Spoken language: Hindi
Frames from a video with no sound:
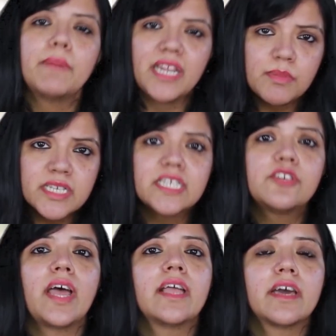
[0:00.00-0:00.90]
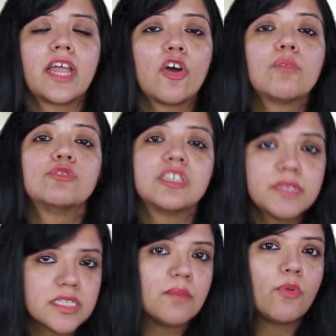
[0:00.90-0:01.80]
मैंने भी इसे ट्राई करा है और
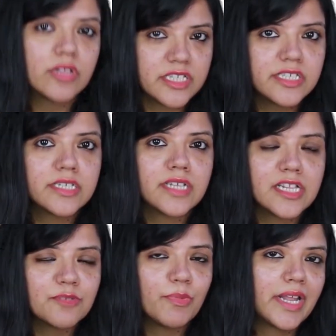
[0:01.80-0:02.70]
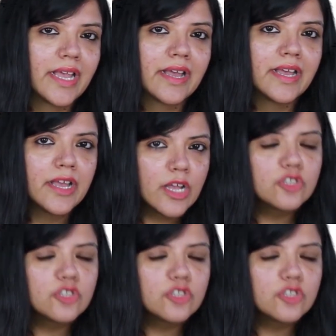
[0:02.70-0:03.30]
मुझे भी इसके बहुत अच्छे रिजल्ट मिले हैं